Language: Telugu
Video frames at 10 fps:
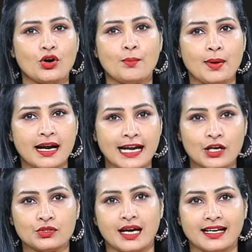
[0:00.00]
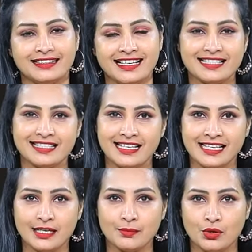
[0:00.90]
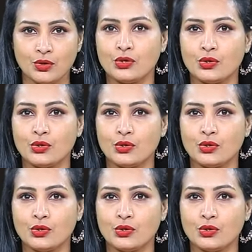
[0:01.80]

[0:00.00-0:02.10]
కొబ్బరి నీళ్లు తాగితే శరీరంలో